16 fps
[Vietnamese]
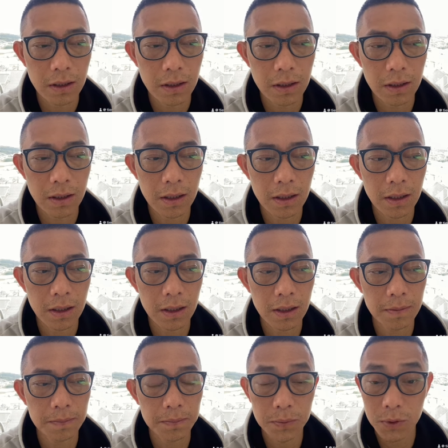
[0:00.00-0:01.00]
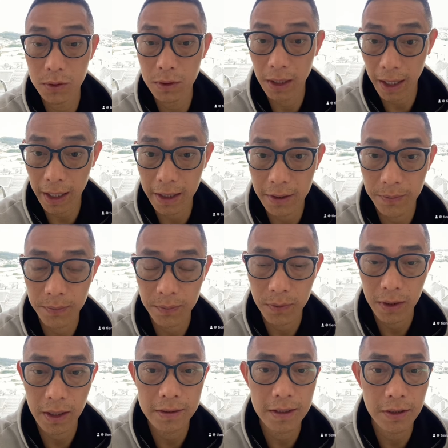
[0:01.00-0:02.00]
Uh, tương lai
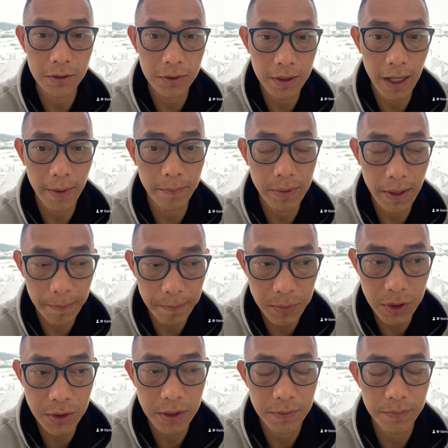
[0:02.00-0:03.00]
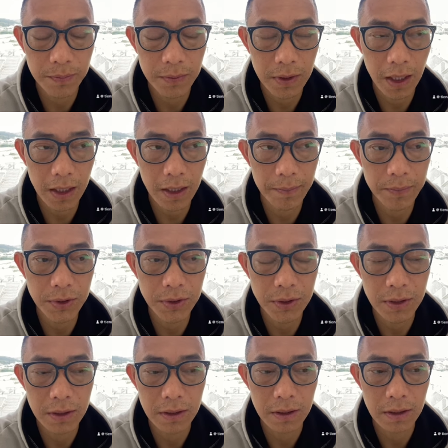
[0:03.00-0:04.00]
nha, sẽ được giảm năm mươi, nha, năm mươi
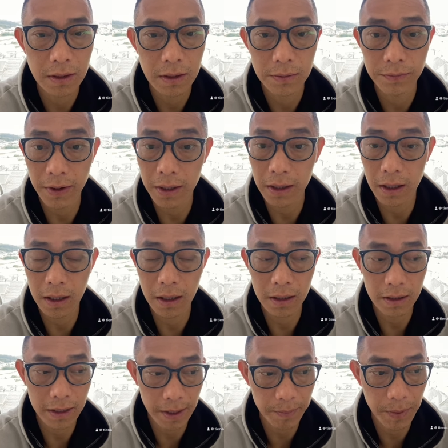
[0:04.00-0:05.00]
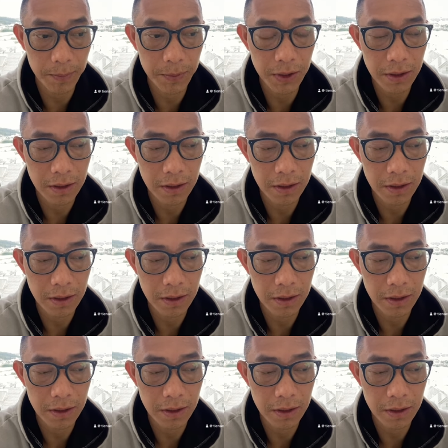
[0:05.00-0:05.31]
và uh, giảm năm mươi.